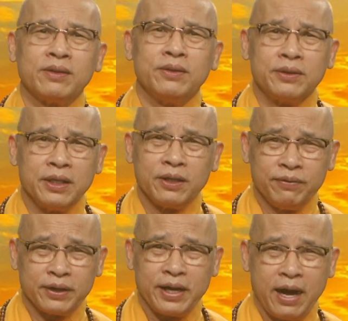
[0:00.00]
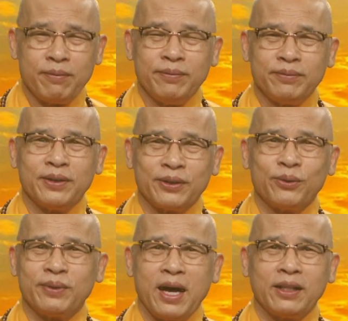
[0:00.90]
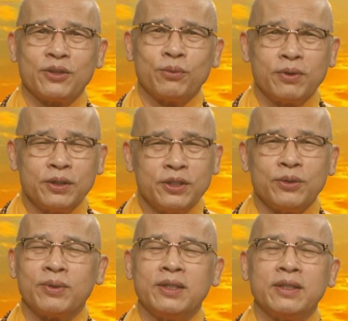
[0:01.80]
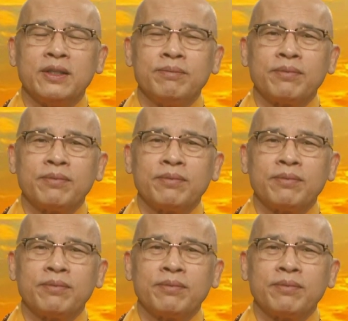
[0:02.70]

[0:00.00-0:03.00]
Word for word: đương nhiên ở việt nam chúng ta thì cũng có nhiều người